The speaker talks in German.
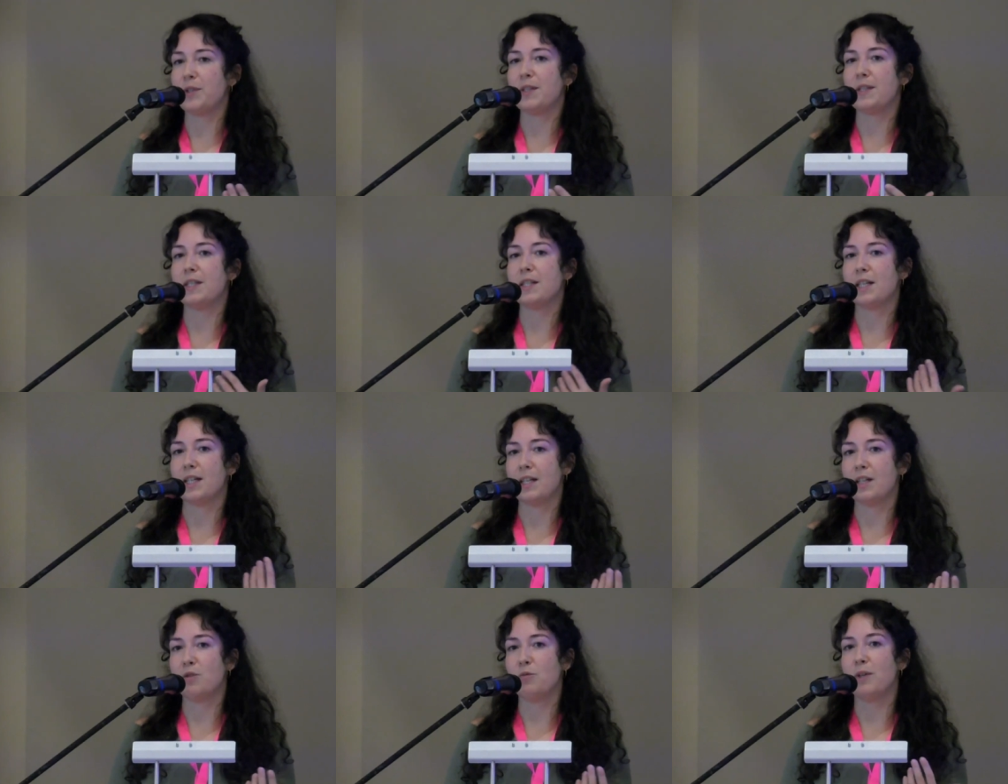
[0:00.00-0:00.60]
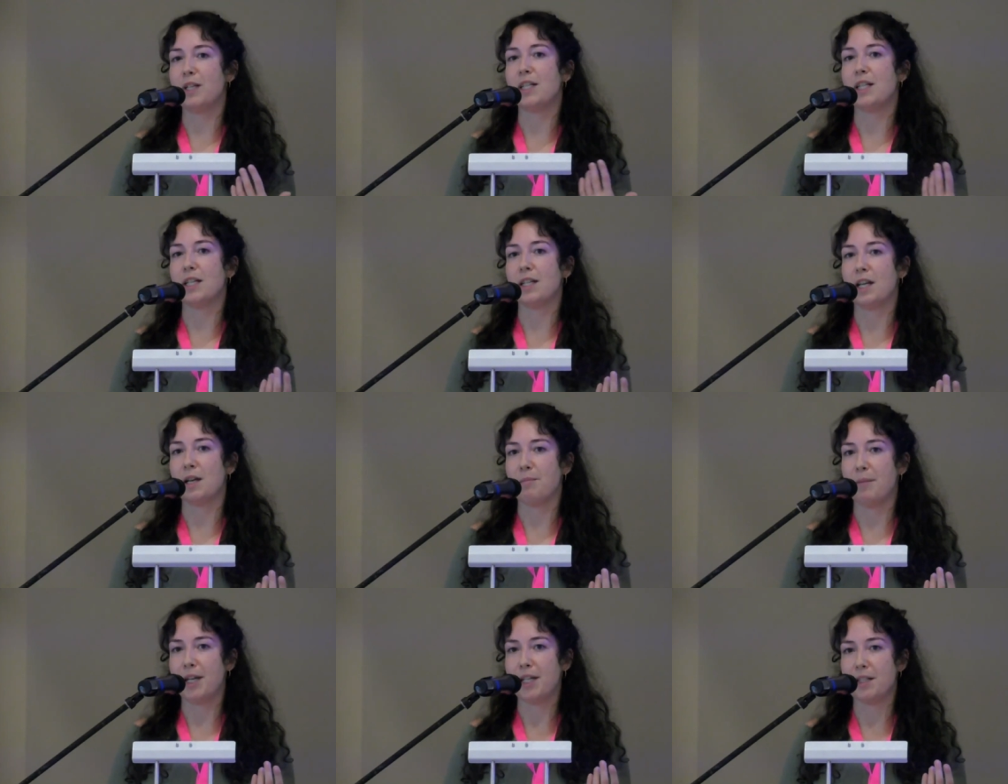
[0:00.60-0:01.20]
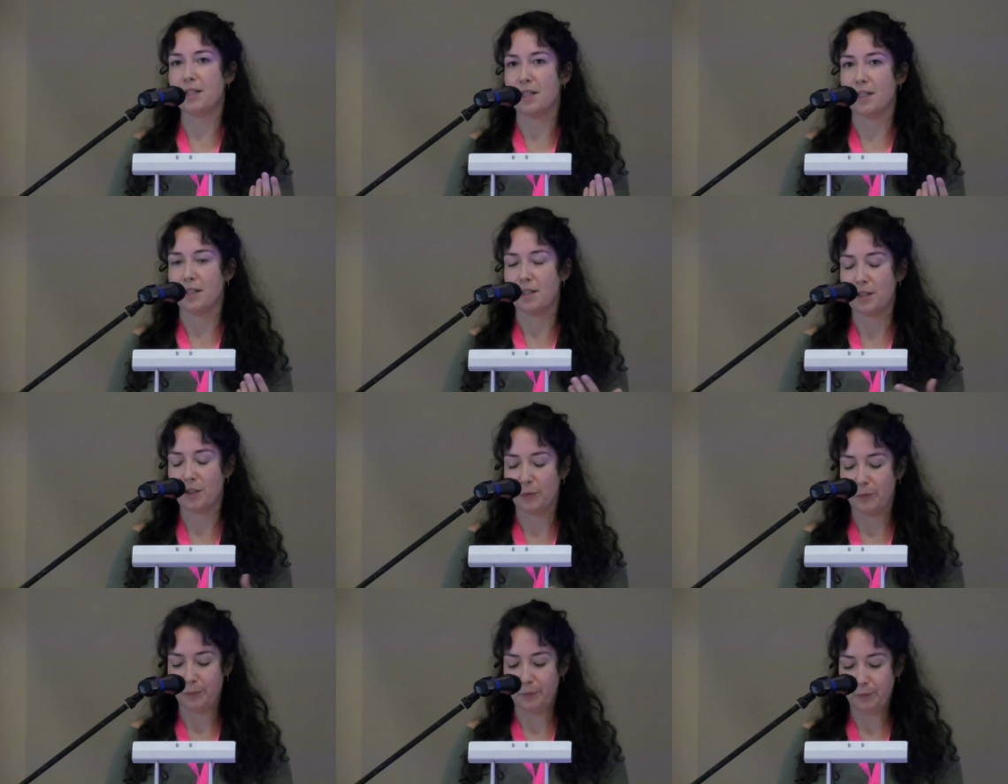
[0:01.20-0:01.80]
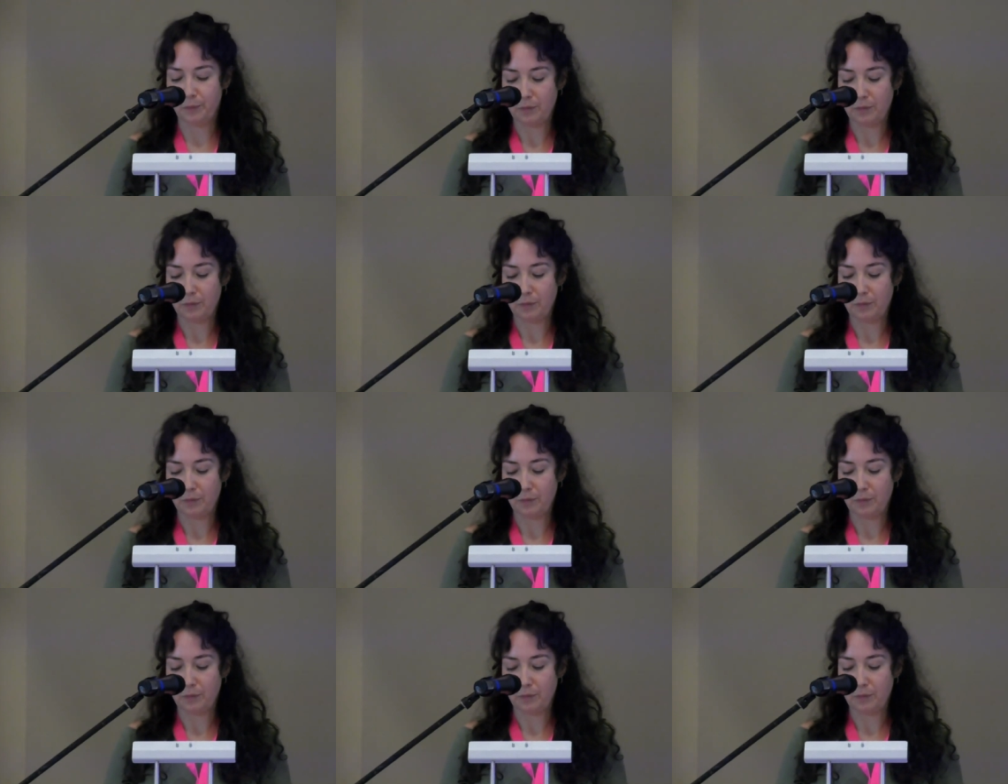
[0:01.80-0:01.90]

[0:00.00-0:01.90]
sich gegenüber denen ermächtigt.